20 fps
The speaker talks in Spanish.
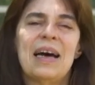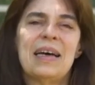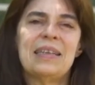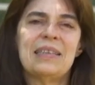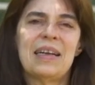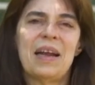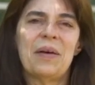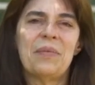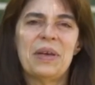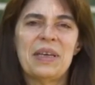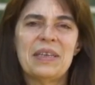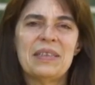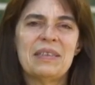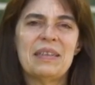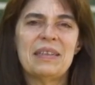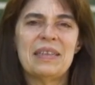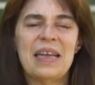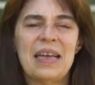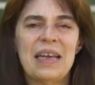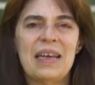a través
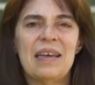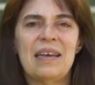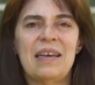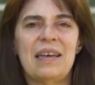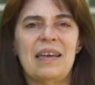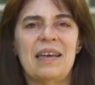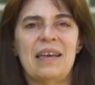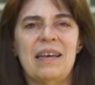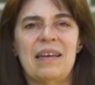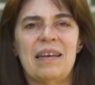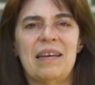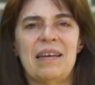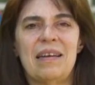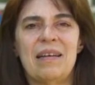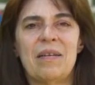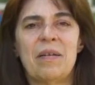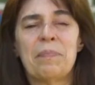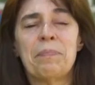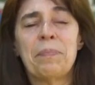de eh,